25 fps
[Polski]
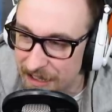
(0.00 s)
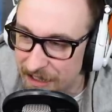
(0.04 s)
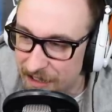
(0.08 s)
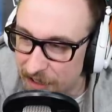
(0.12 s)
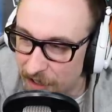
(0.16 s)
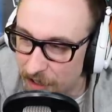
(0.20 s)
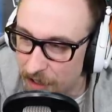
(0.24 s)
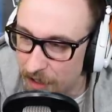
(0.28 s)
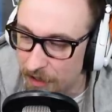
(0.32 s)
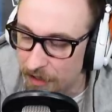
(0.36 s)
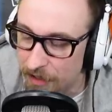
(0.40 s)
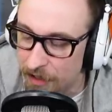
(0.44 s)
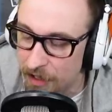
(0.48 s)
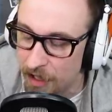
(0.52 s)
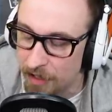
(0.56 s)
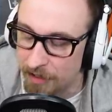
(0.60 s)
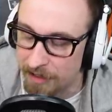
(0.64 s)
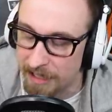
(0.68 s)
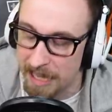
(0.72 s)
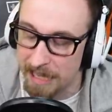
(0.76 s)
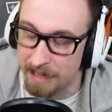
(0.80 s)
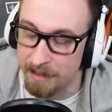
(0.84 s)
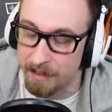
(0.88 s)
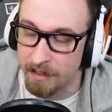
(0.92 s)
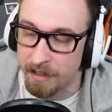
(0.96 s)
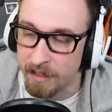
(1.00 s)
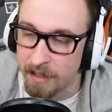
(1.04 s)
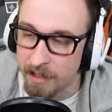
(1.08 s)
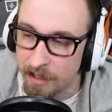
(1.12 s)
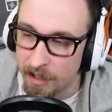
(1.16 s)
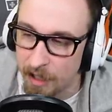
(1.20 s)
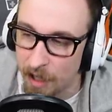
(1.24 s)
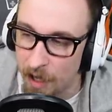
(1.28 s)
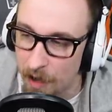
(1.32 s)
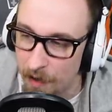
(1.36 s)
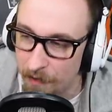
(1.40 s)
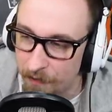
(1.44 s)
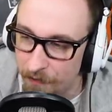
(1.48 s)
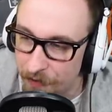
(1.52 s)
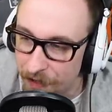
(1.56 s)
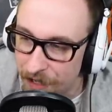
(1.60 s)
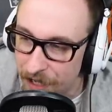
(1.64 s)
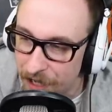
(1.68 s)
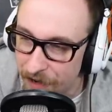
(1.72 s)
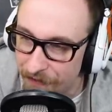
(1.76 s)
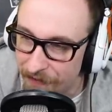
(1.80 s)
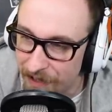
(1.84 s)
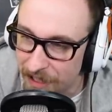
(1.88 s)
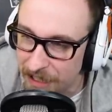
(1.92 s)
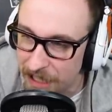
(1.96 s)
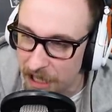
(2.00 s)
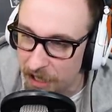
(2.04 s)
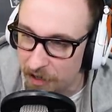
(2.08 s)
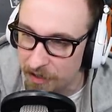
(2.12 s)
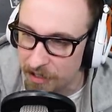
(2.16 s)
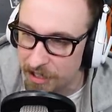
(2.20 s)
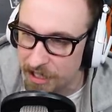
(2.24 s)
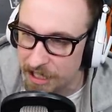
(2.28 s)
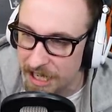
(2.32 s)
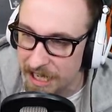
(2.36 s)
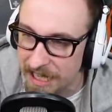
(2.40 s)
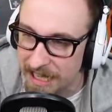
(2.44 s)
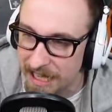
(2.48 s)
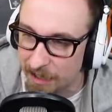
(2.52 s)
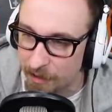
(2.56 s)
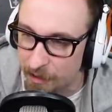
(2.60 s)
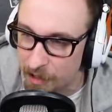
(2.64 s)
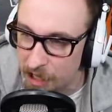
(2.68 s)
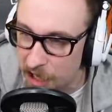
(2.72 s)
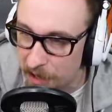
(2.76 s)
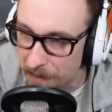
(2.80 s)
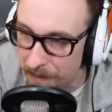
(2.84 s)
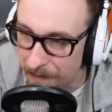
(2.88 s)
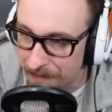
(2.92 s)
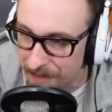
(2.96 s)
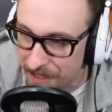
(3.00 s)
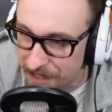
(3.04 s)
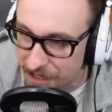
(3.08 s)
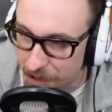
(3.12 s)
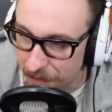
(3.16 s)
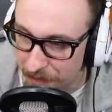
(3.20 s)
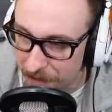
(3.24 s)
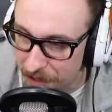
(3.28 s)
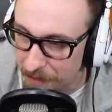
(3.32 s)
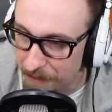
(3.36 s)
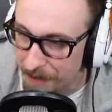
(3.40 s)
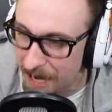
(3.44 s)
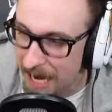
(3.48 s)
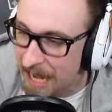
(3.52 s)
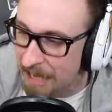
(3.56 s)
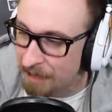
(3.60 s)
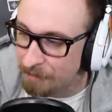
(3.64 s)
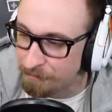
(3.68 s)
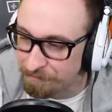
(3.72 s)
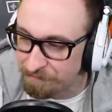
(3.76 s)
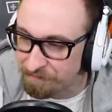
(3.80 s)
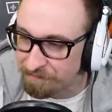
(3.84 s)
to, to ten To wygrywasz tego skina, którego mam na sobie, dobra?